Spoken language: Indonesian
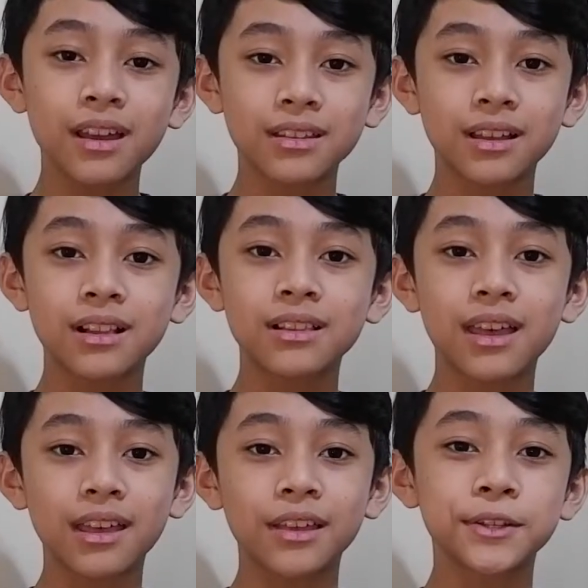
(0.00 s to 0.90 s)
terkenal
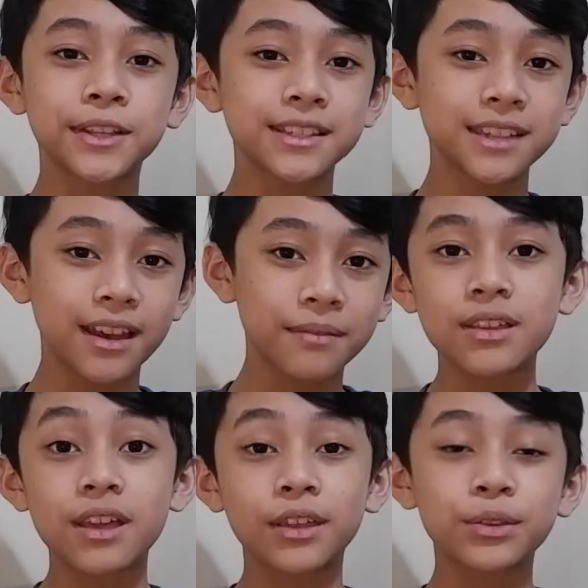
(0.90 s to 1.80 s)
dari Indonesia,
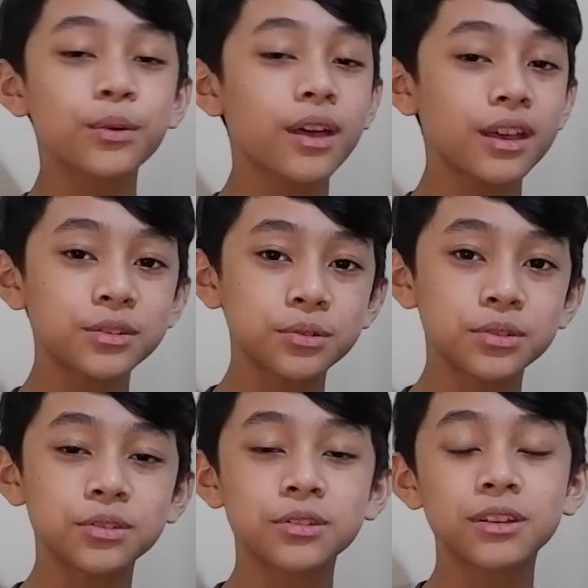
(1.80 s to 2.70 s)
yaitu
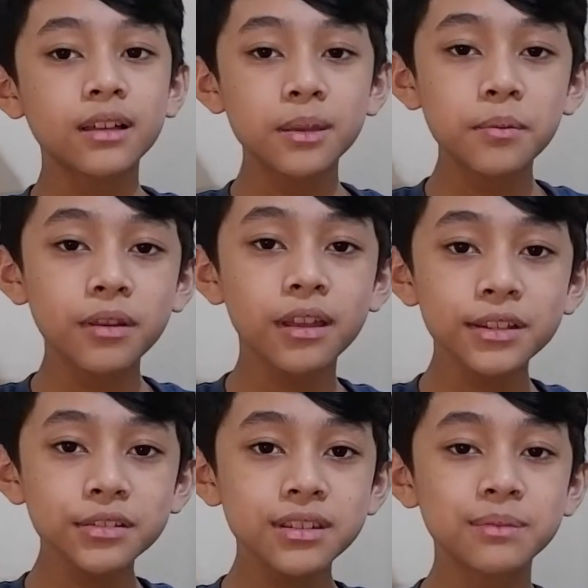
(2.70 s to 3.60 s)
Rexus. Keyboard
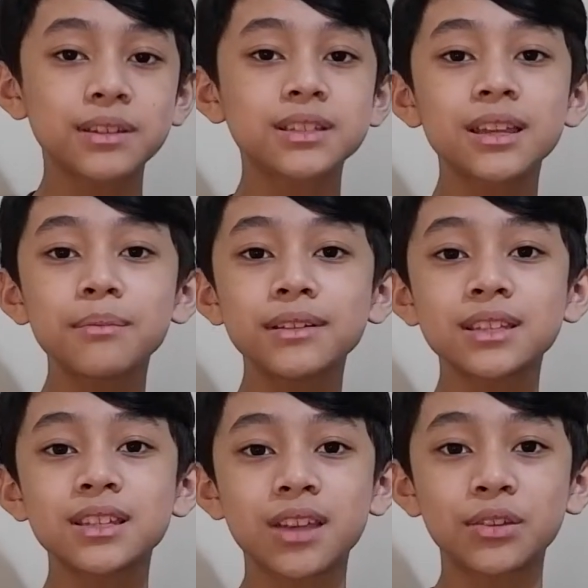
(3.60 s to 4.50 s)
Rexus MX 5.1
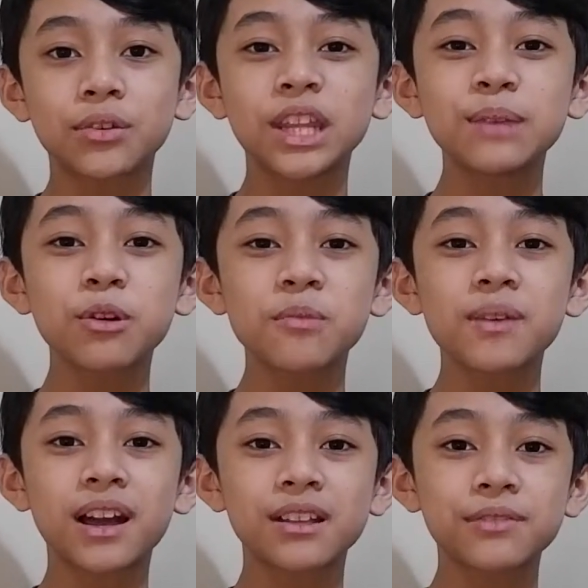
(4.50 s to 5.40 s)
ini
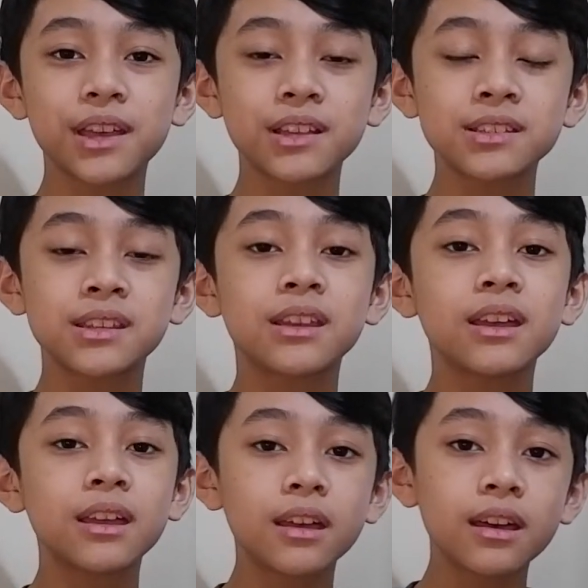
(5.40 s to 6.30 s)
merupakan versi
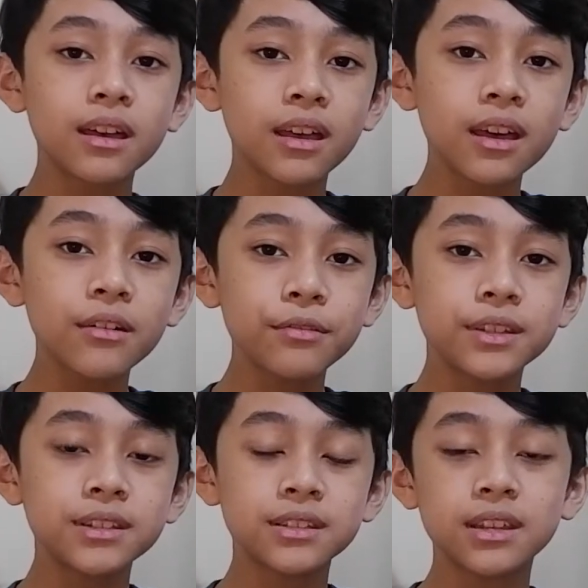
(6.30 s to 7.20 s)

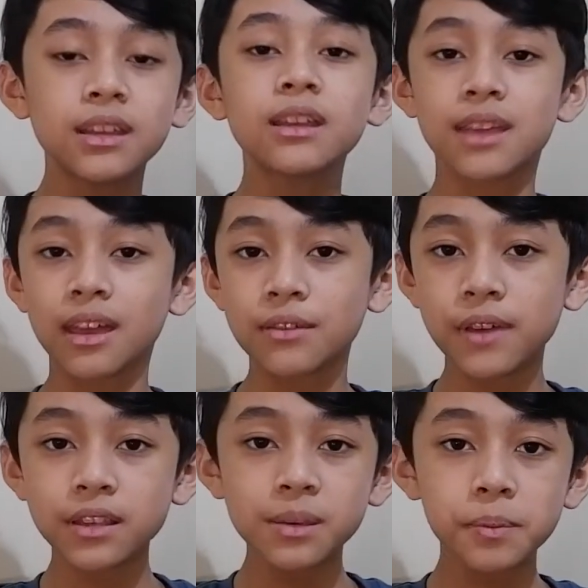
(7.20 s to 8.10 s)
revisi dari
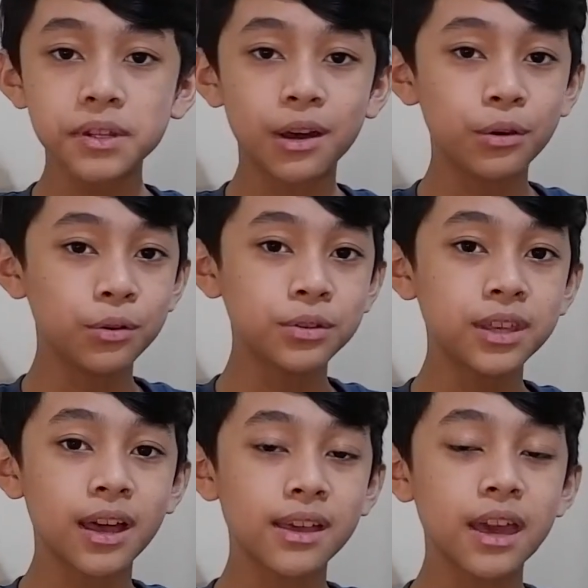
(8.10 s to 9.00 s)
versi
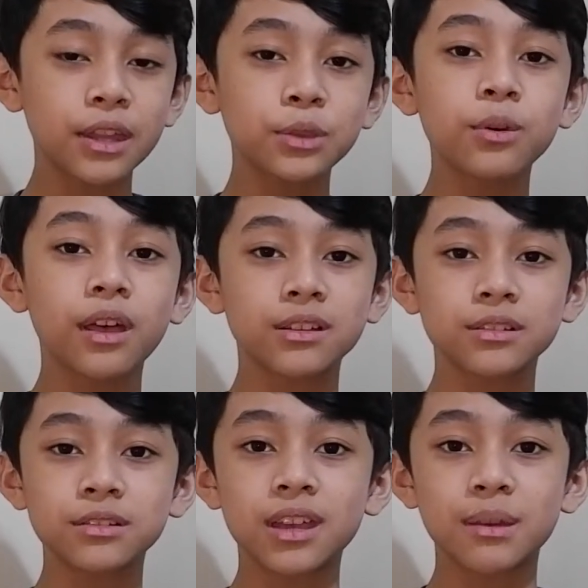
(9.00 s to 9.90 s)
pendahulunya, yaitu
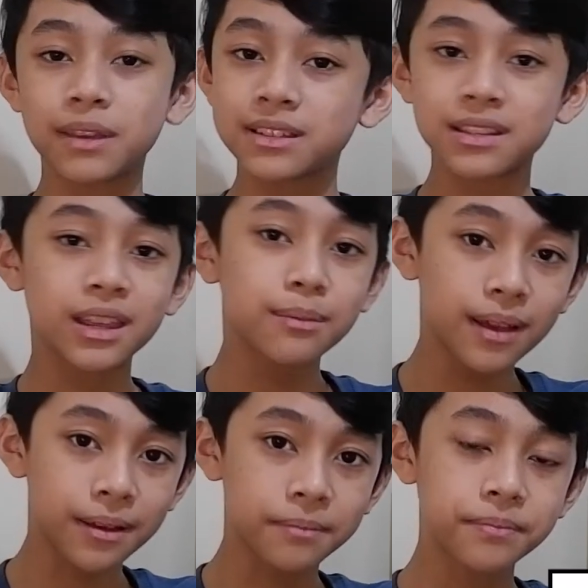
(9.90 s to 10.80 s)
Rexus MX
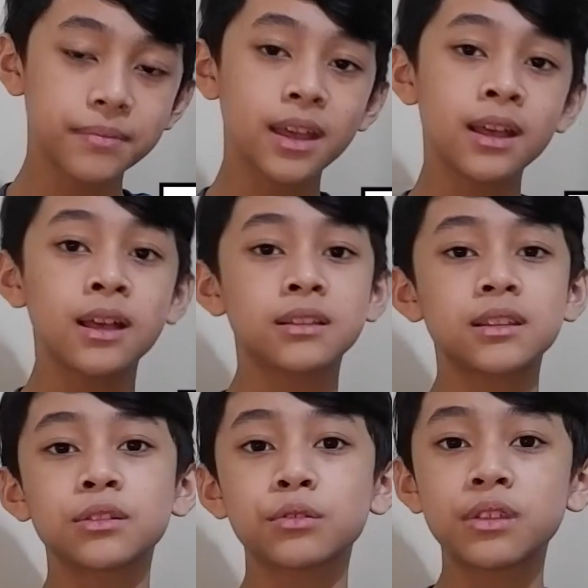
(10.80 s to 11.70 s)
5
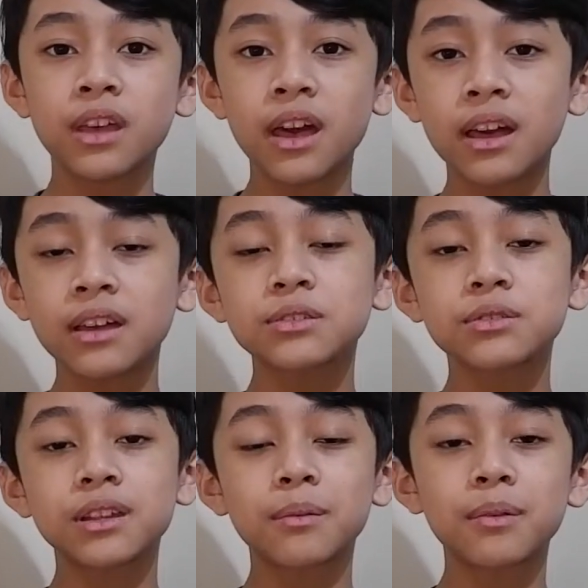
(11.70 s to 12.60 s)
tentunya
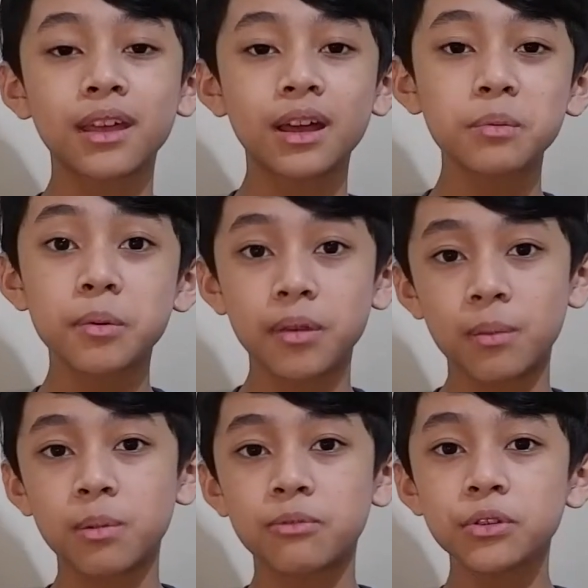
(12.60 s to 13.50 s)
sudah diberikan
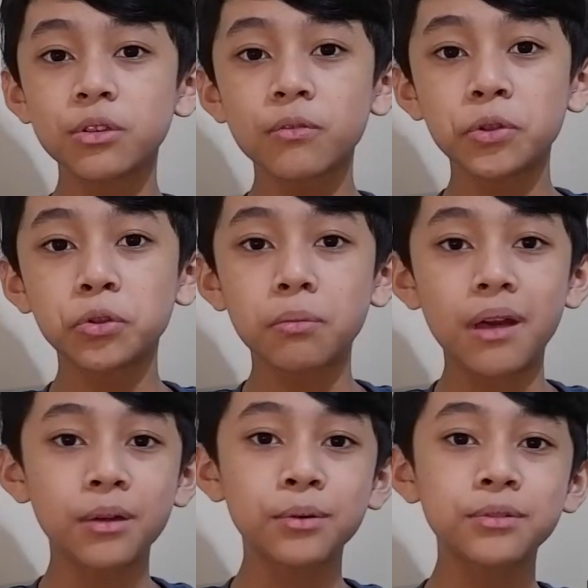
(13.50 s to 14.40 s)
beberapa fitur-fitur
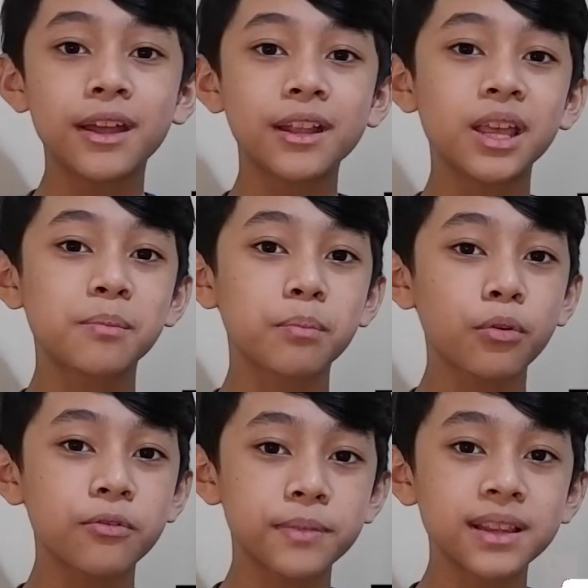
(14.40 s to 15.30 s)
baru dan
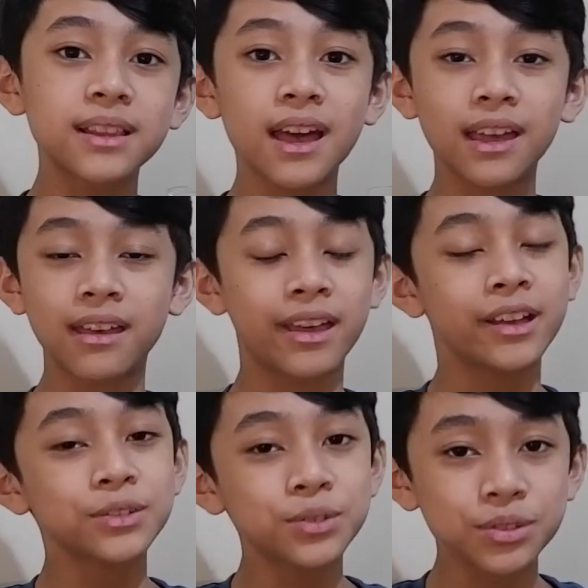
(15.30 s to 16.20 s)
improvement dari
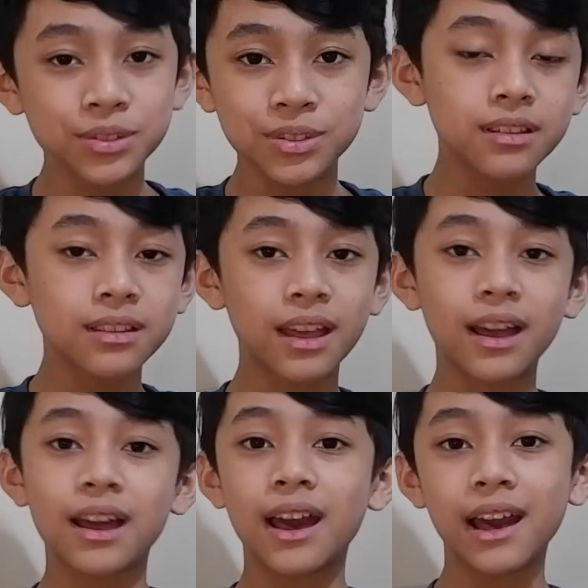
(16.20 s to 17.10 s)
Rexus.
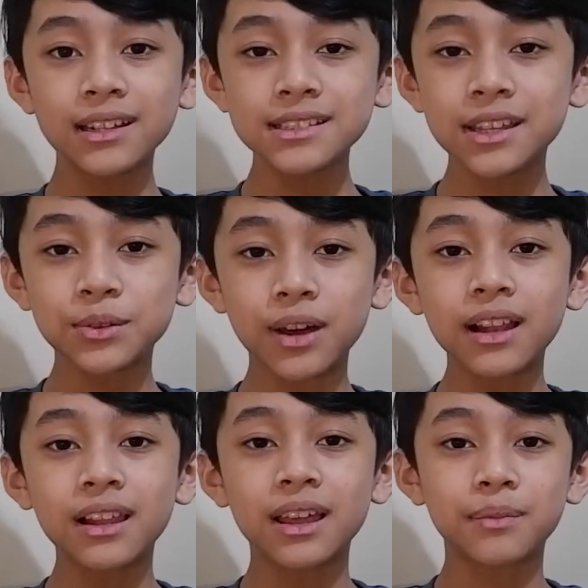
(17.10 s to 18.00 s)
Nah, ada satu
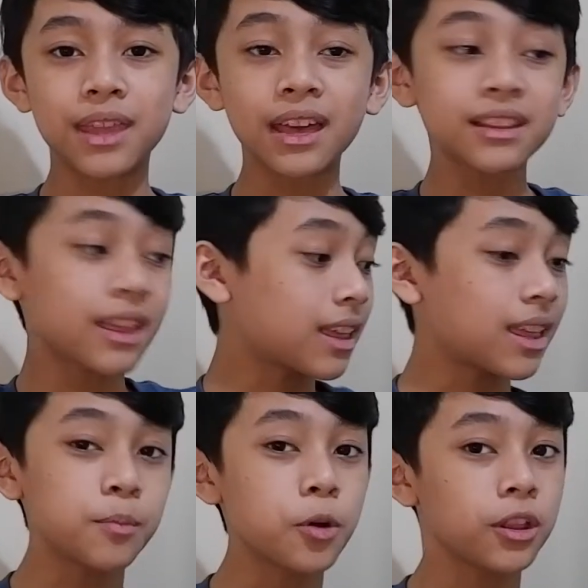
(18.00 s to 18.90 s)
hal yang menarik dari
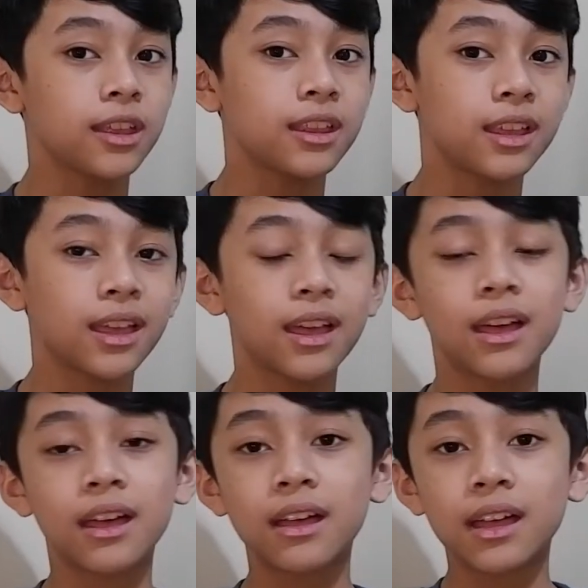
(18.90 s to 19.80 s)
keyboard ini,
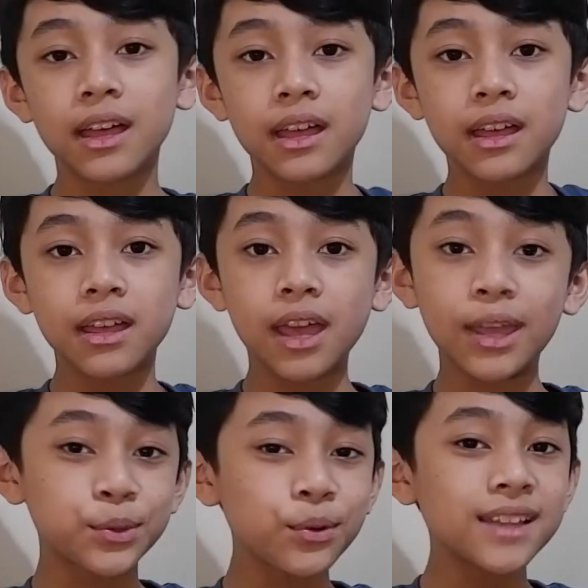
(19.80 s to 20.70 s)

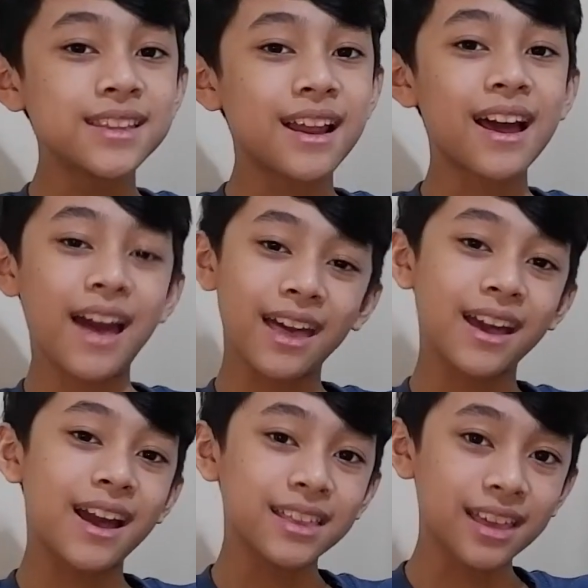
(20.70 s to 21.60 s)
yaitu adalah
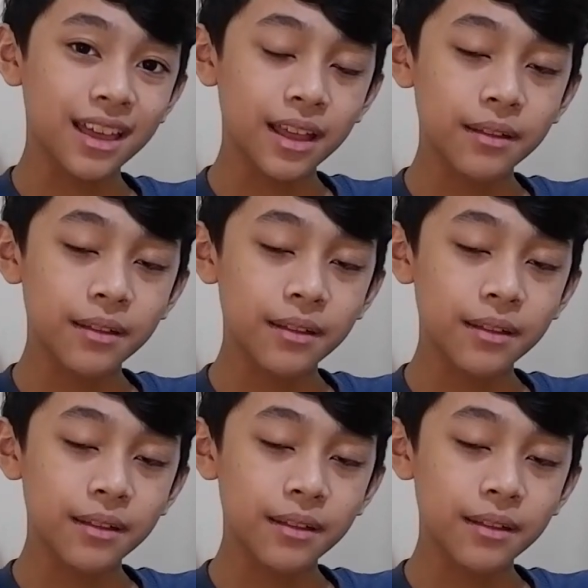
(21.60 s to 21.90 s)
harganya.